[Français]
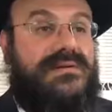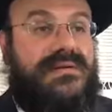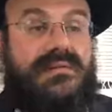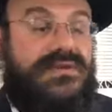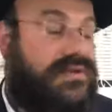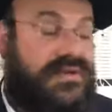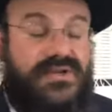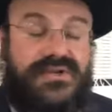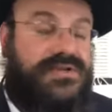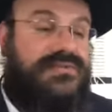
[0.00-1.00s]
la majorité des
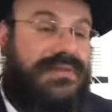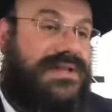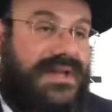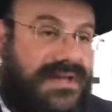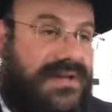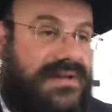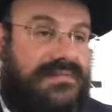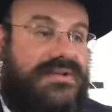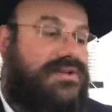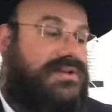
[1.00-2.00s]
gens sont matériels, la
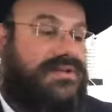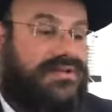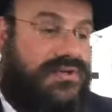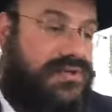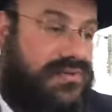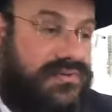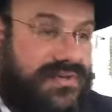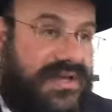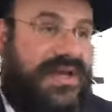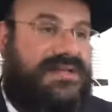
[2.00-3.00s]
majorité des gens sont
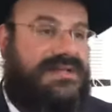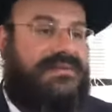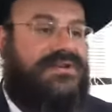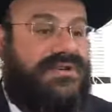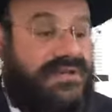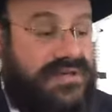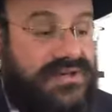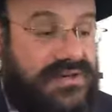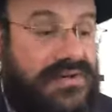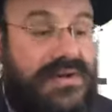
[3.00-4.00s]
terrestres, la majorité des
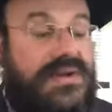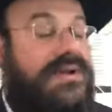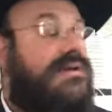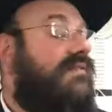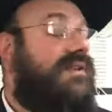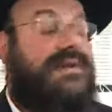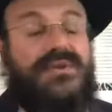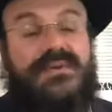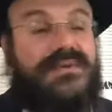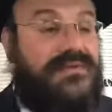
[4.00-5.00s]
gens, avec la
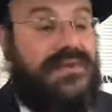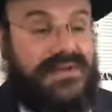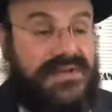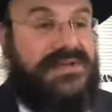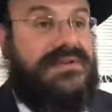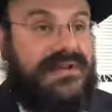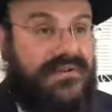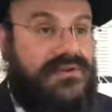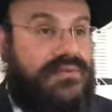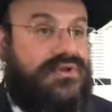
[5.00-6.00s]
meilleure bonne volonté, ils disent à la fin
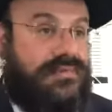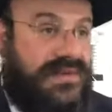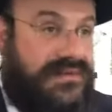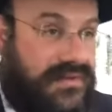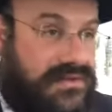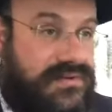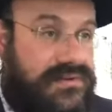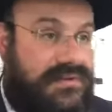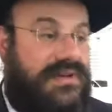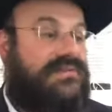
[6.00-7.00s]
du mois, je dois payer les factures,
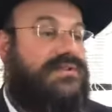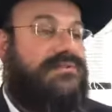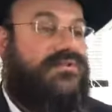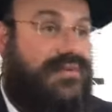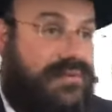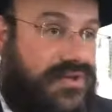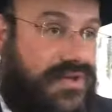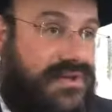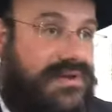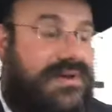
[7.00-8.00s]
à la fin du mois, je dois
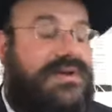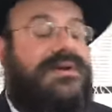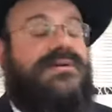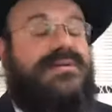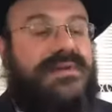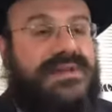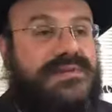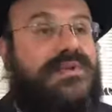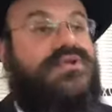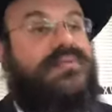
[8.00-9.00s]
manger.
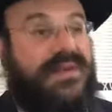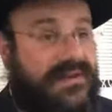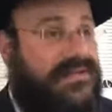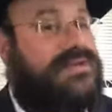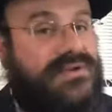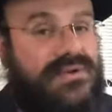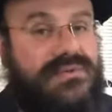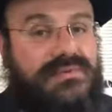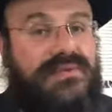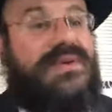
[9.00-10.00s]
Automatiquement, je suis prêt à faire ce que Dieu me
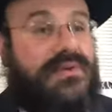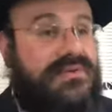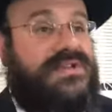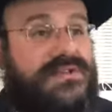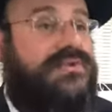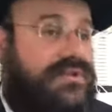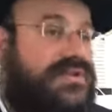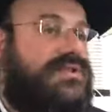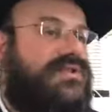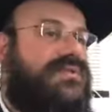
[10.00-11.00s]
demande, mais à condition que
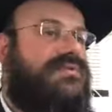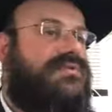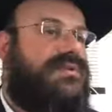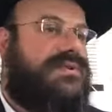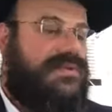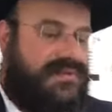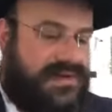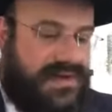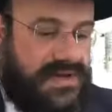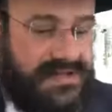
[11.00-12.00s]
j'ai ce que j'ai besoin aussi.
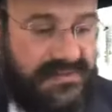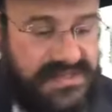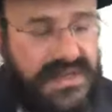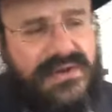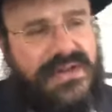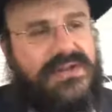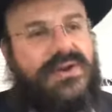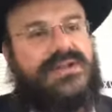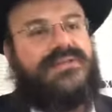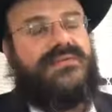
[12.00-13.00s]
C'est pour ça que la
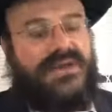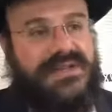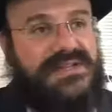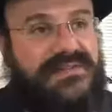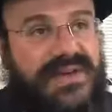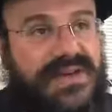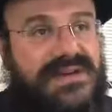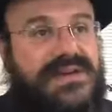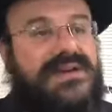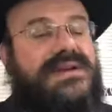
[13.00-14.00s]
Torah se focalise
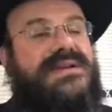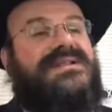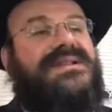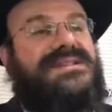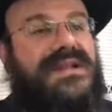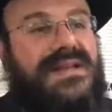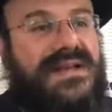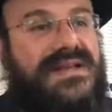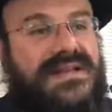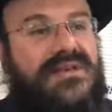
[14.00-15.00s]
avec des
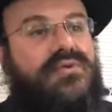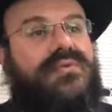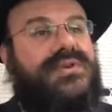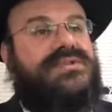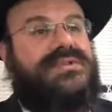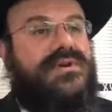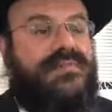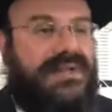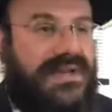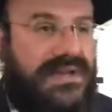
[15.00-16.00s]
salaires et des récompenses que
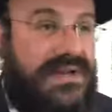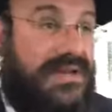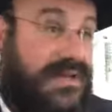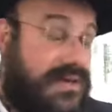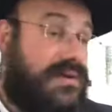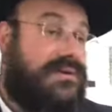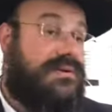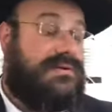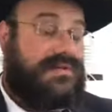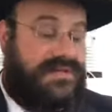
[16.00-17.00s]
matériels. Et d'ailleurs,
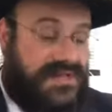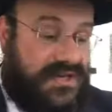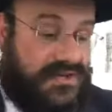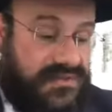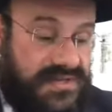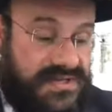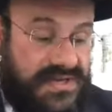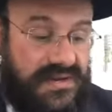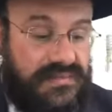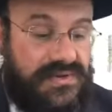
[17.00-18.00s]
nos sages nous le disent
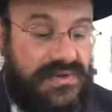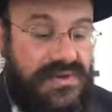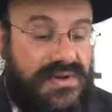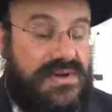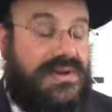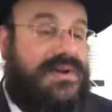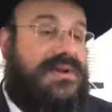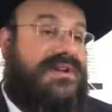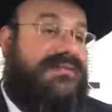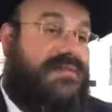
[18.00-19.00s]
clairement.
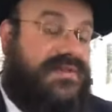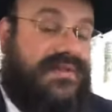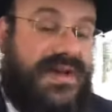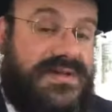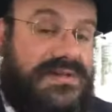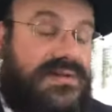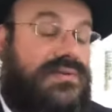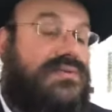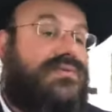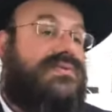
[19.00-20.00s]
La fameuse phrase que
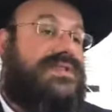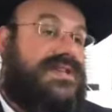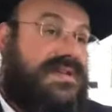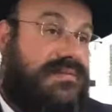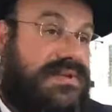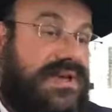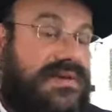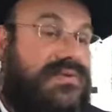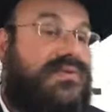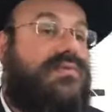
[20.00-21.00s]
ça serait bien
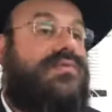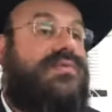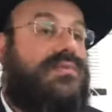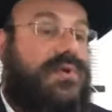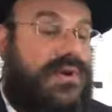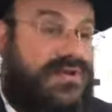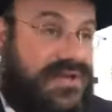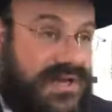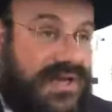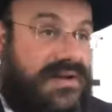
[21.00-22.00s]
que tout le monde, en
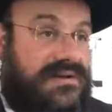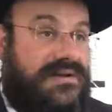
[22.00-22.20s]
général,